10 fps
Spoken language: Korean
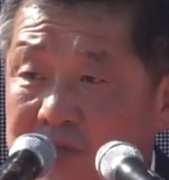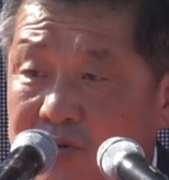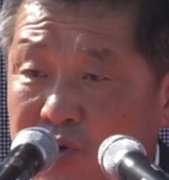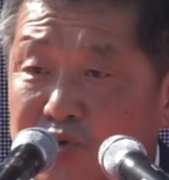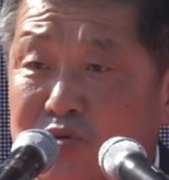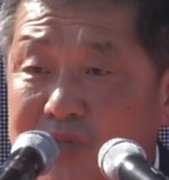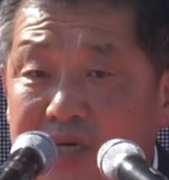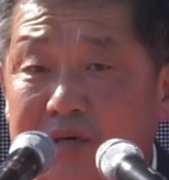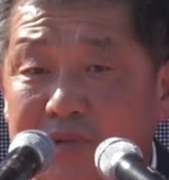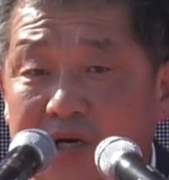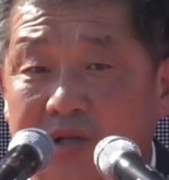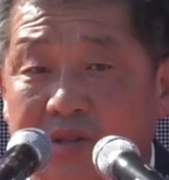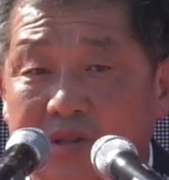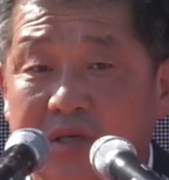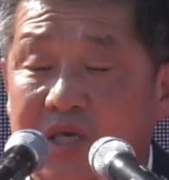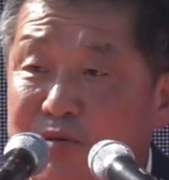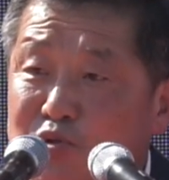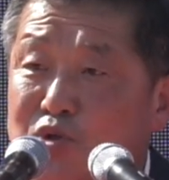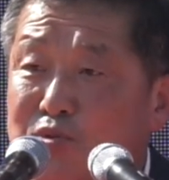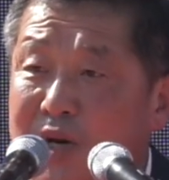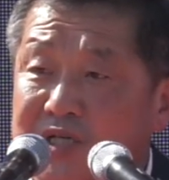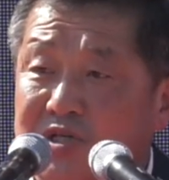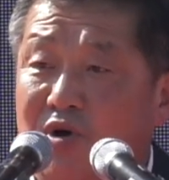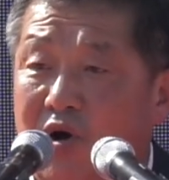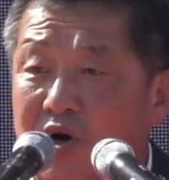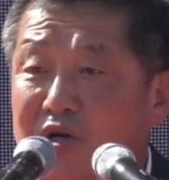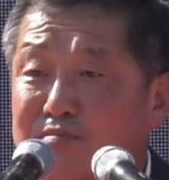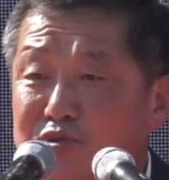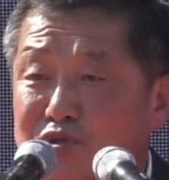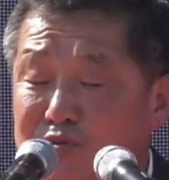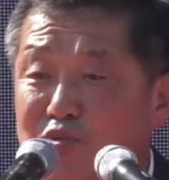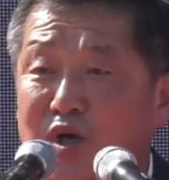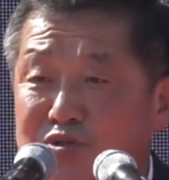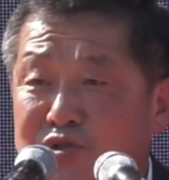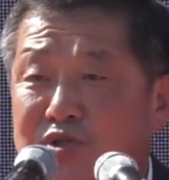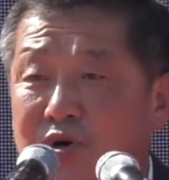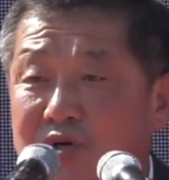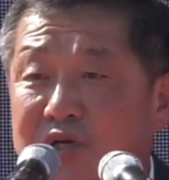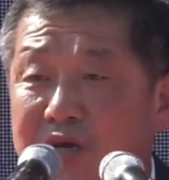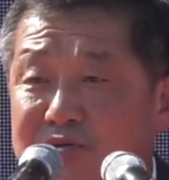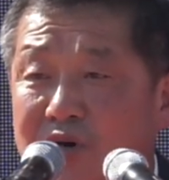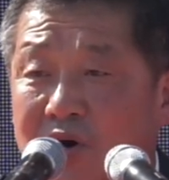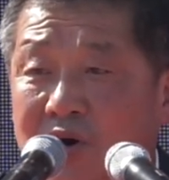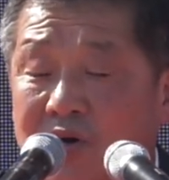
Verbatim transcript: 돈좀 생기면 기부도 좀 하시고 어려운 분들 좀 도와주시고 그렇게 하십시오.